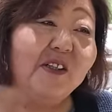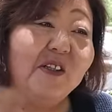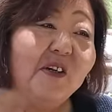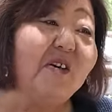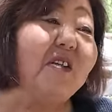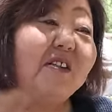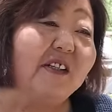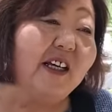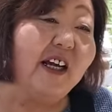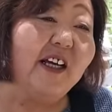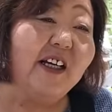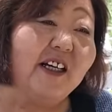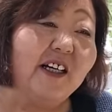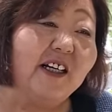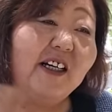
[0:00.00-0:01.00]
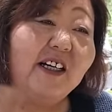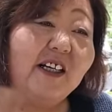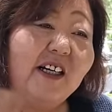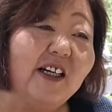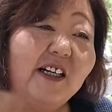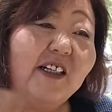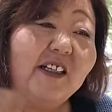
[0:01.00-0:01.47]
そうですね。売り切ること
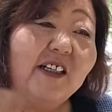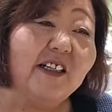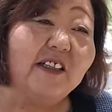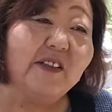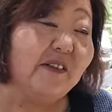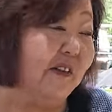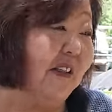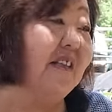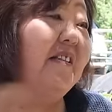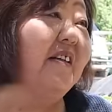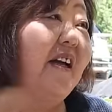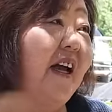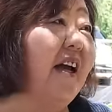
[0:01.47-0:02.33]
ないと。そうですね。